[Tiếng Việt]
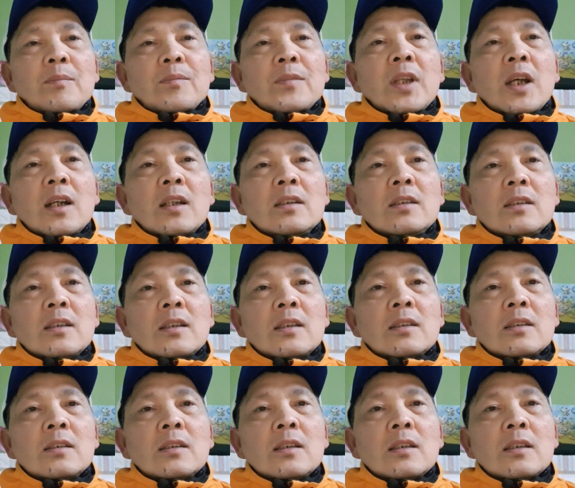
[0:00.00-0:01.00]
đến
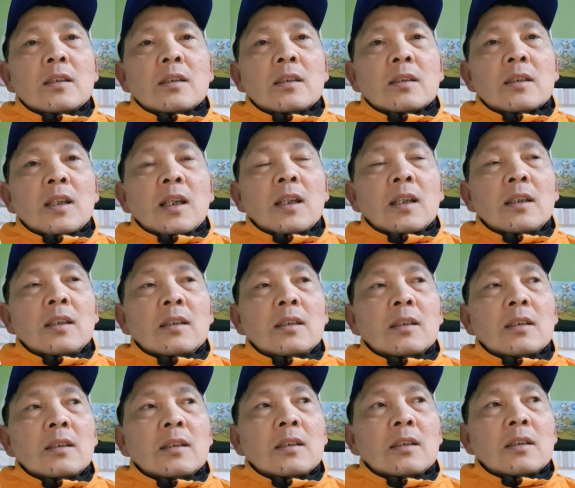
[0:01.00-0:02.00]
những ờ, cái
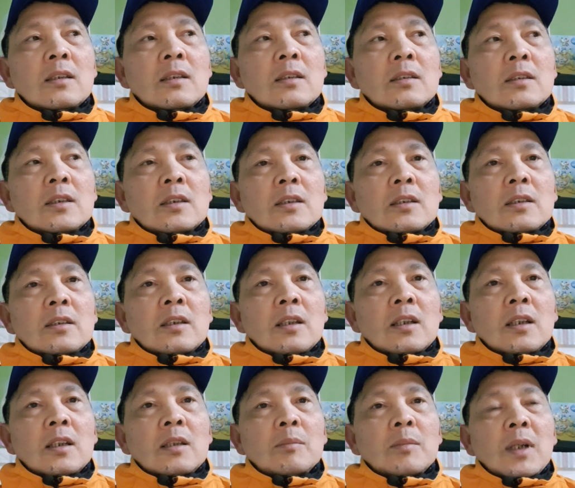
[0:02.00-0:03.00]

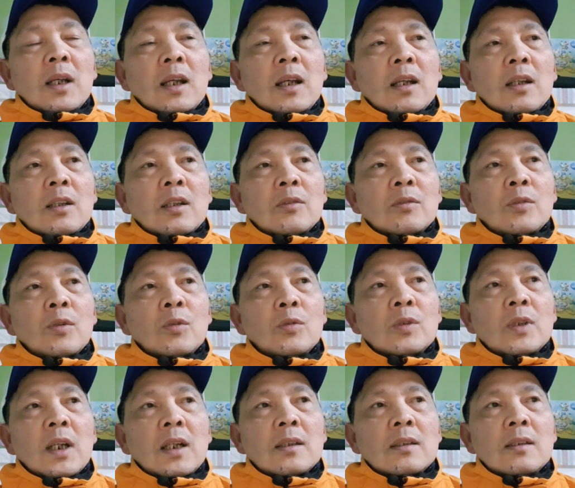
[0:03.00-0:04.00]
nơi mà phụ
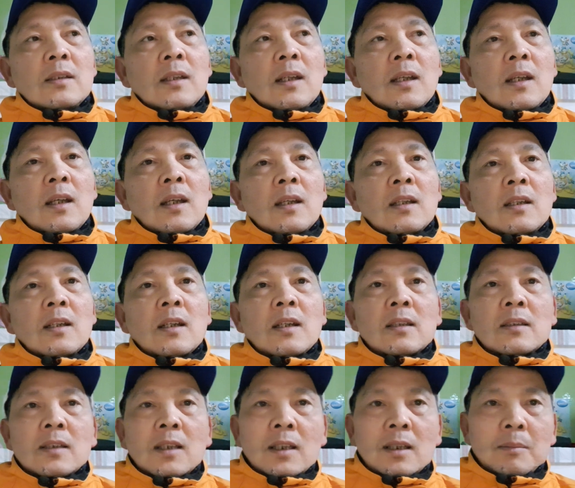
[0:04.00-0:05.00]
trách về
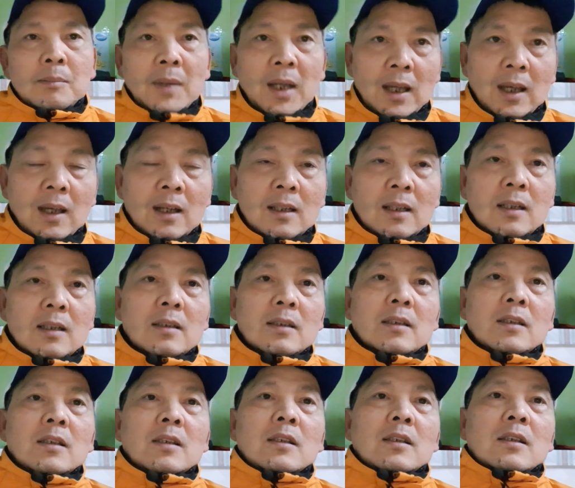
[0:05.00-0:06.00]
tiền mẹ đó
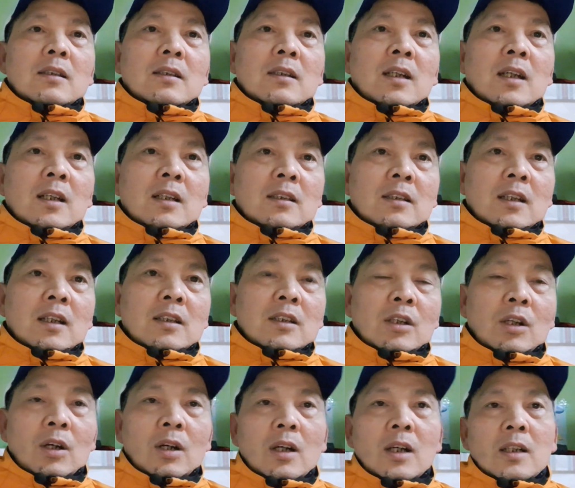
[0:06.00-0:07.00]
nên đến
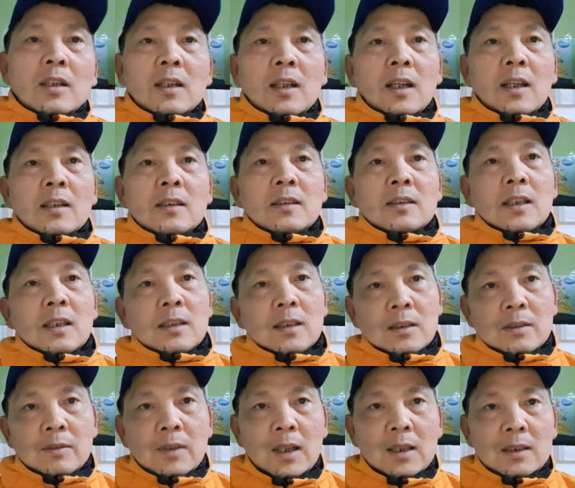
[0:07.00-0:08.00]
đó để người ta
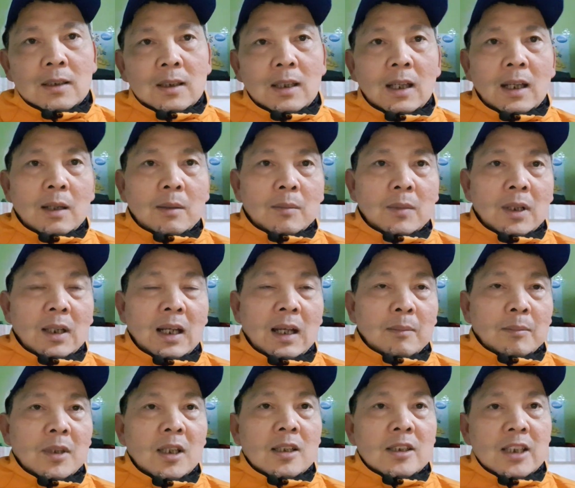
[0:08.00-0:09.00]
tư vấn và mình
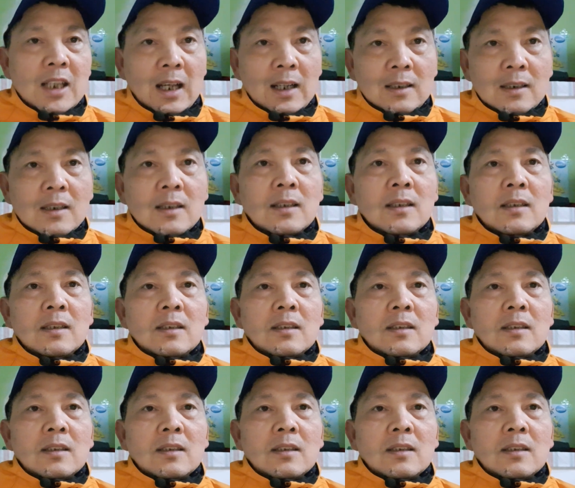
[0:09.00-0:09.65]
làm đơn sẵn đi